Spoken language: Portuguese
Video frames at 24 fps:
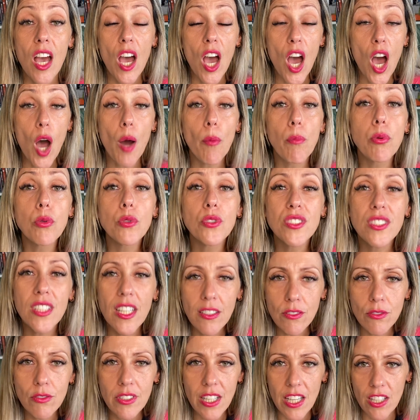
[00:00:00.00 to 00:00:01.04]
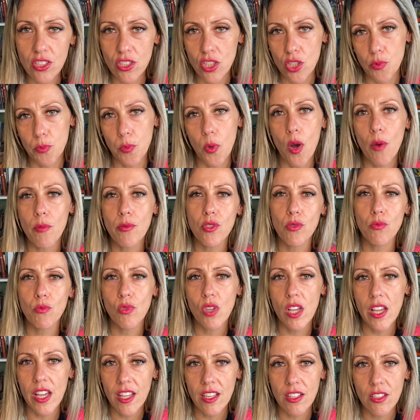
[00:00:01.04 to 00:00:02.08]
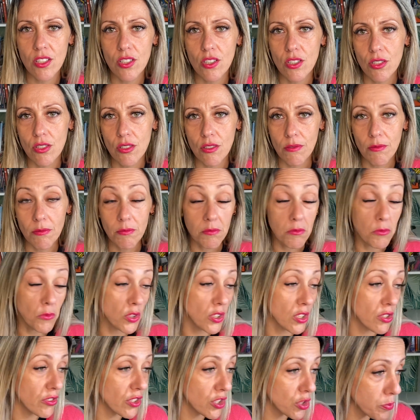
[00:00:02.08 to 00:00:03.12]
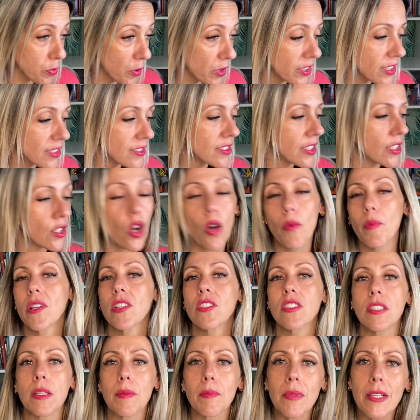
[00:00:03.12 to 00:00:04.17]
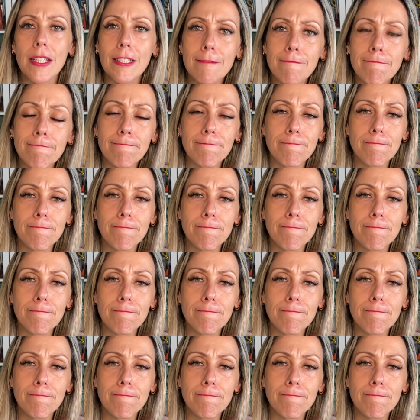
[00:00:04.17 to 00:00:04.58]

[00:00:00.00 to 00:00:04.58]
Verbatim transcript: Abusando destas pobres mulheres, muitas vezes podem ser homens também,